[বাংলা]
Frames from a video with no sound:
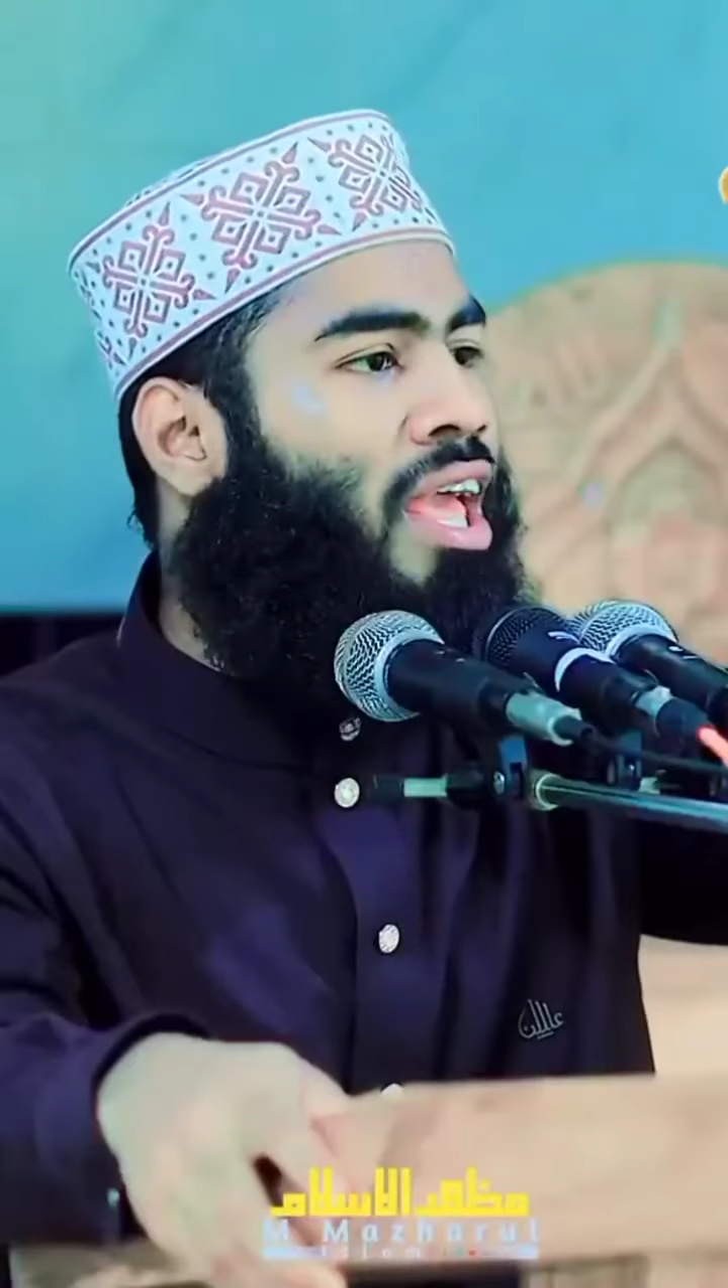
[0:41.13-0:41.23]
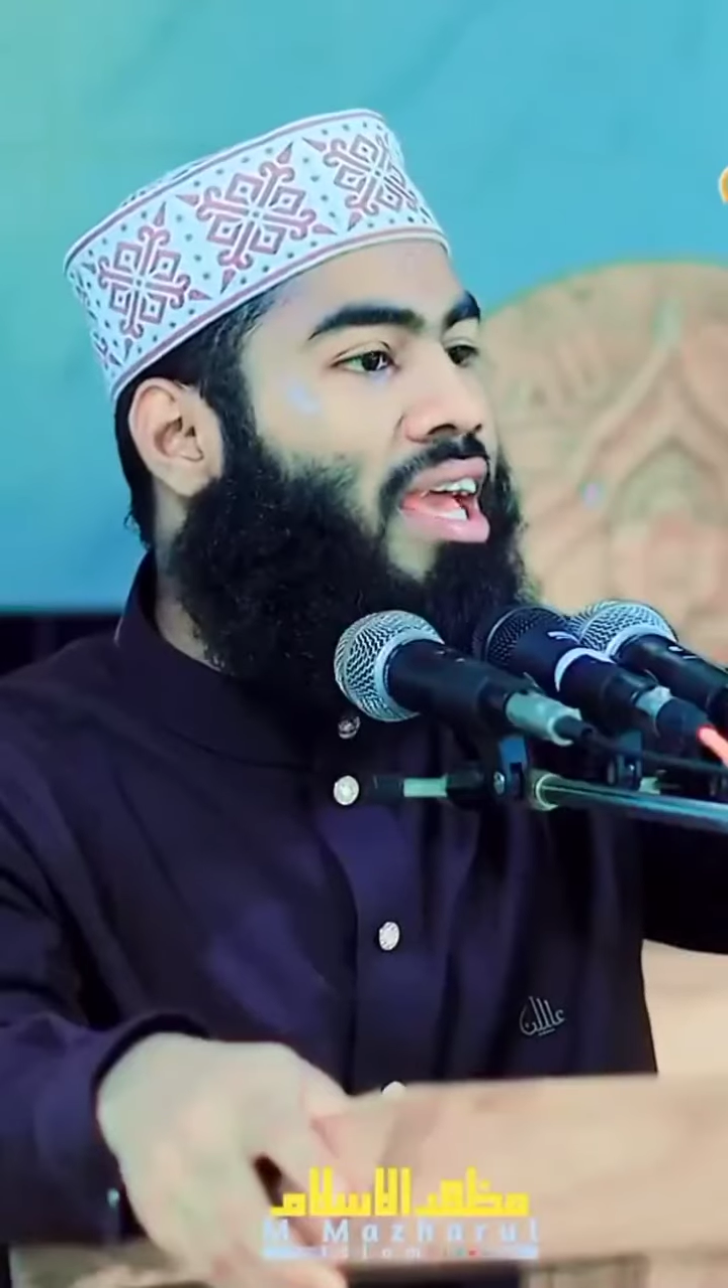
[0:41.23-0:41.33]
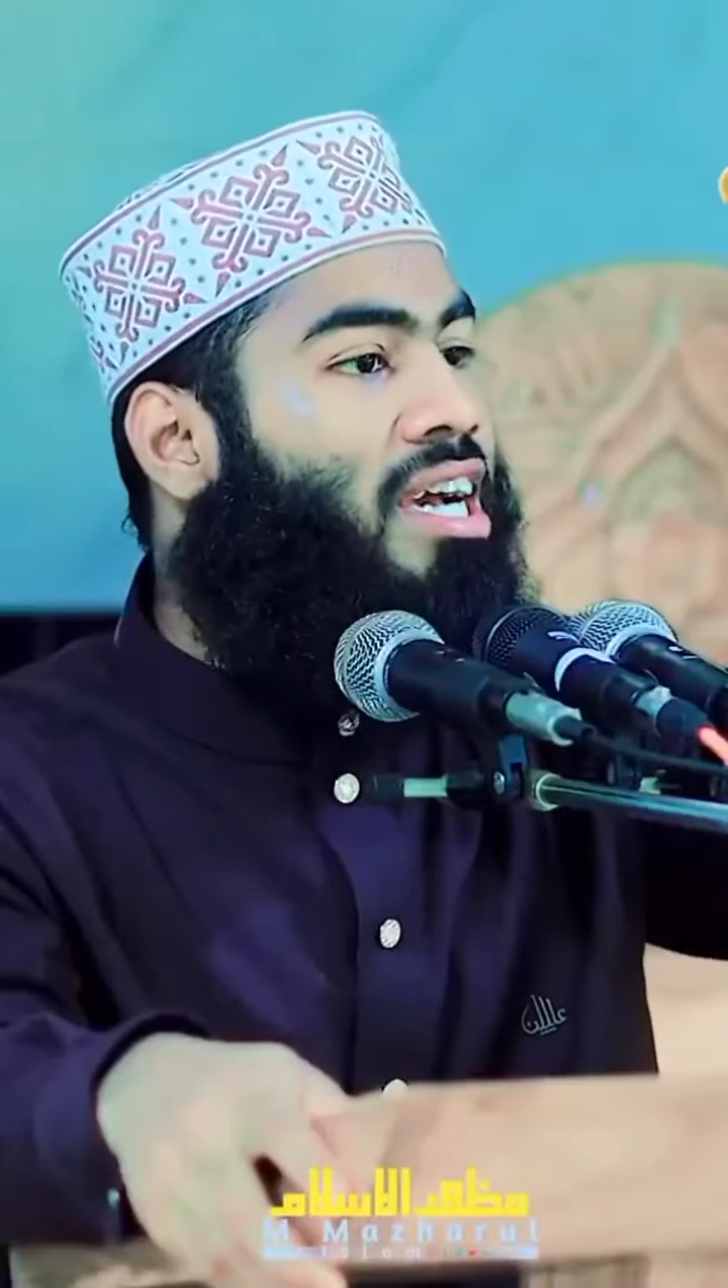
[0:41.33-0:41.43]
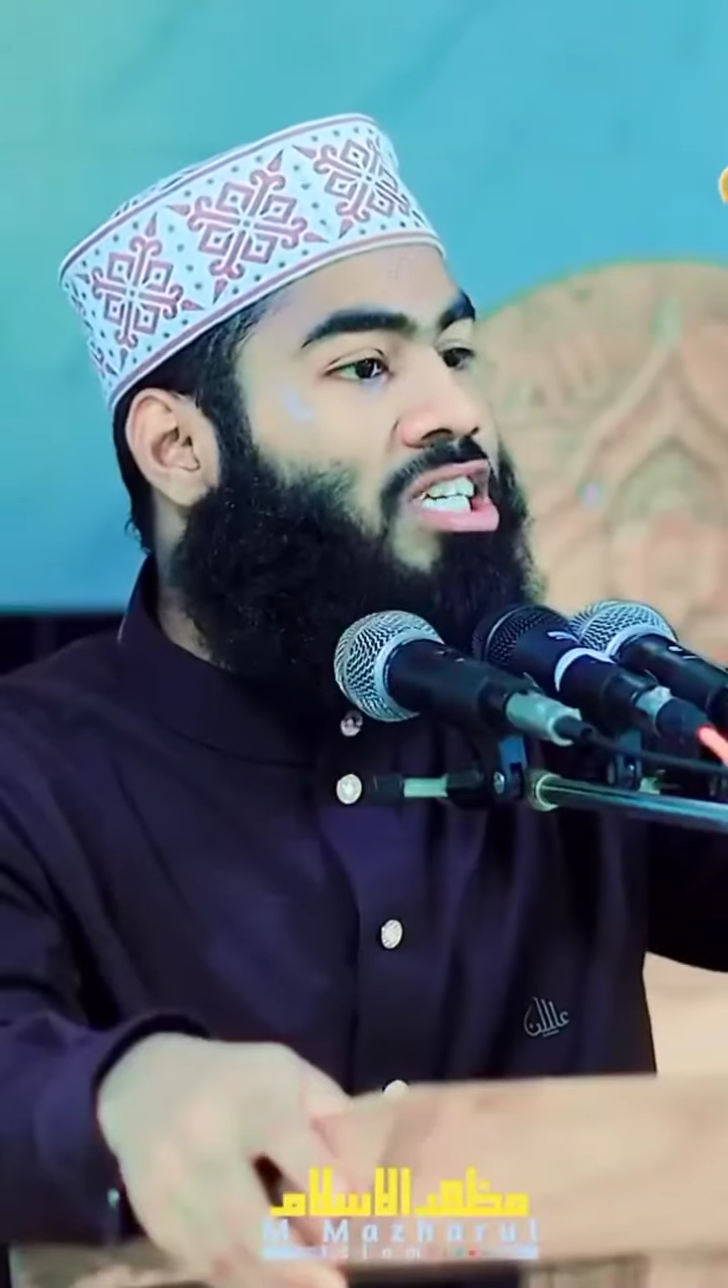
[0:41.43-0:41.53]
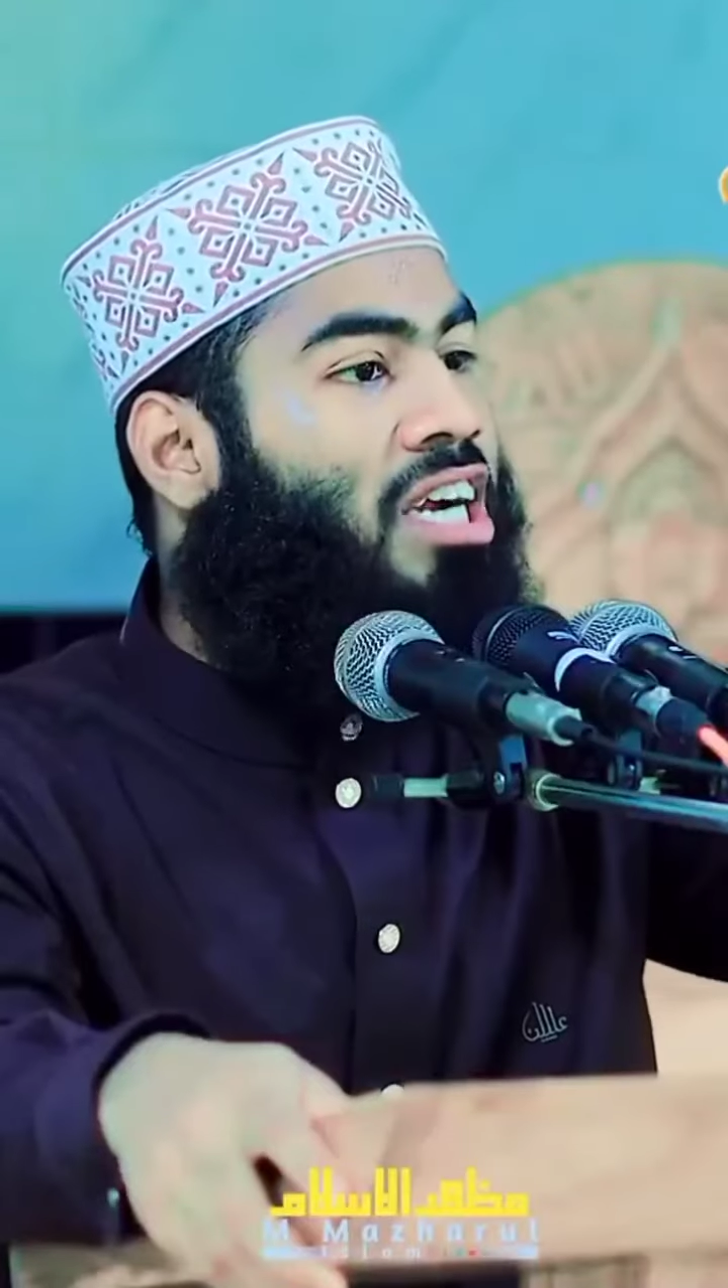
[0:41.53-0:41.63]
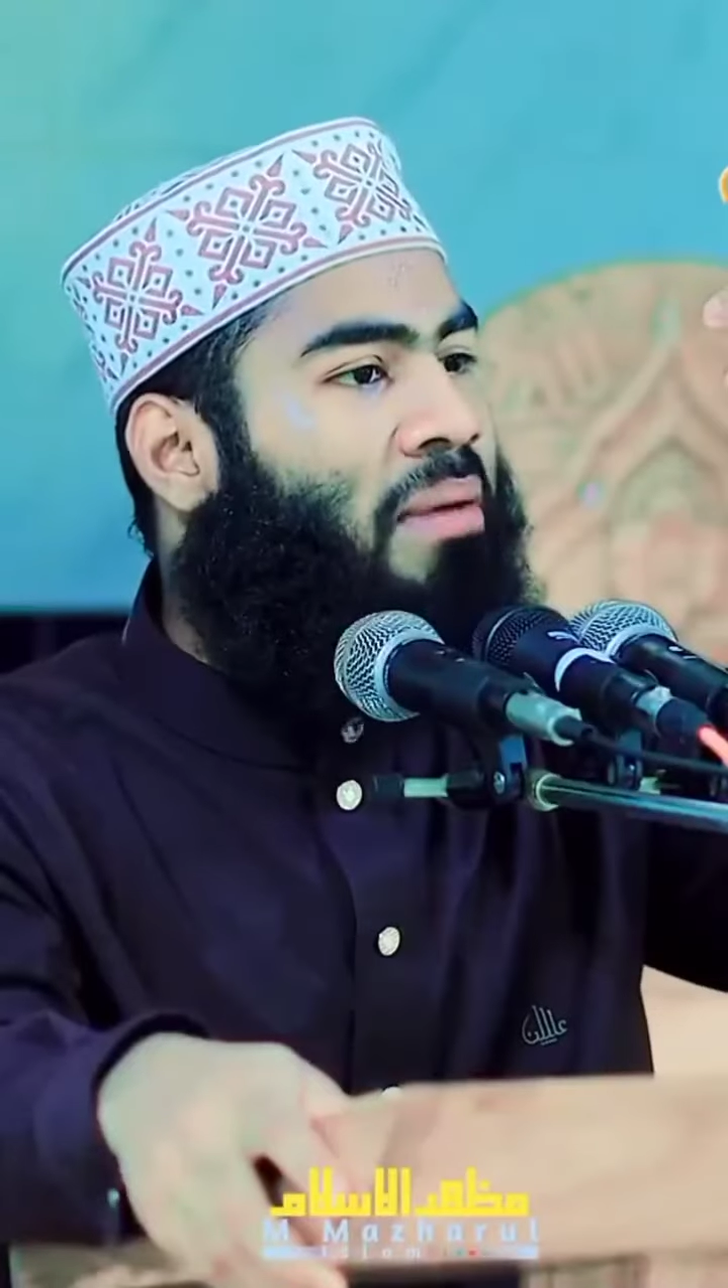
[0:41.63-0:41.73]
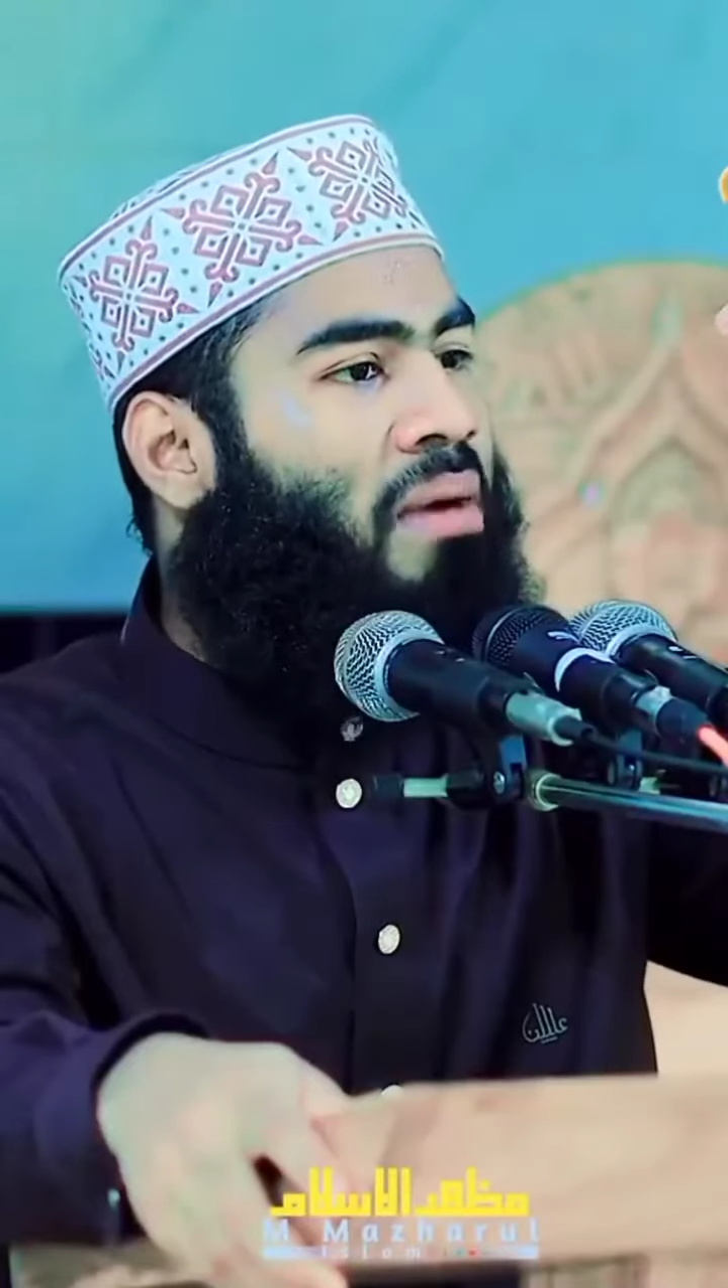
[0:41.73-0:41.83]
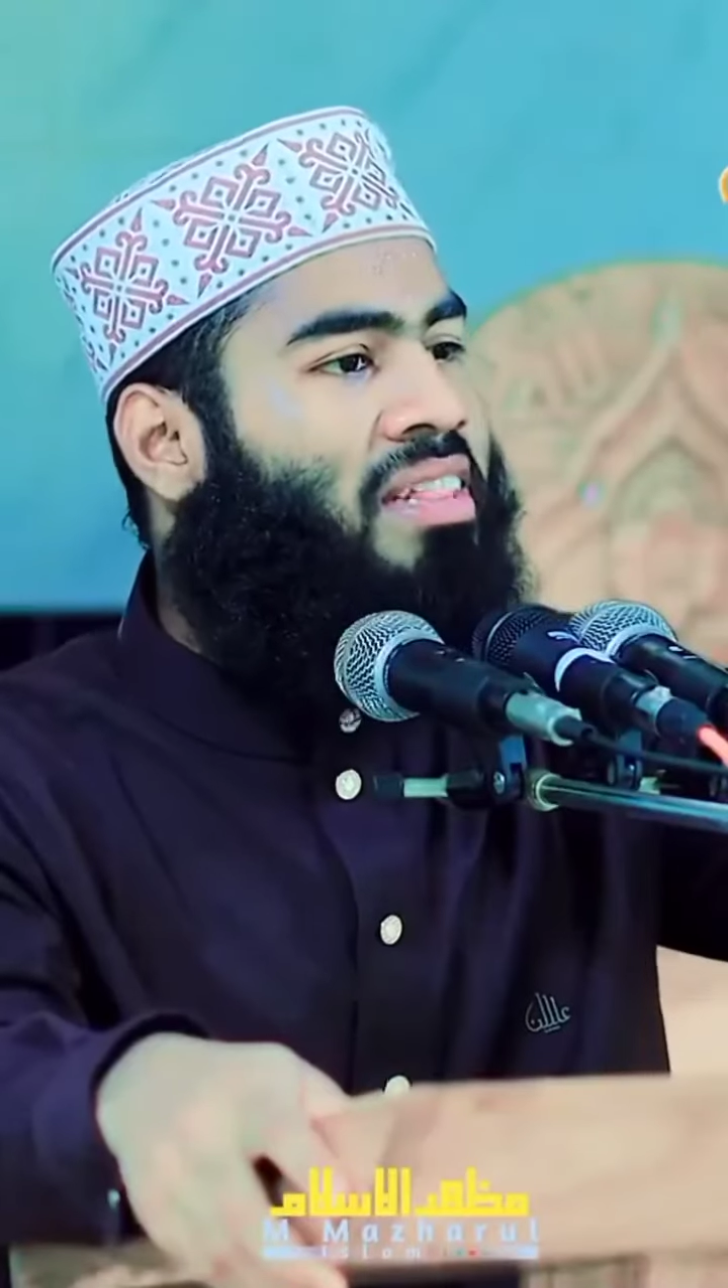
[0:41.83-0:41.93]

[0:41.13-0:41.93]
করে সেটা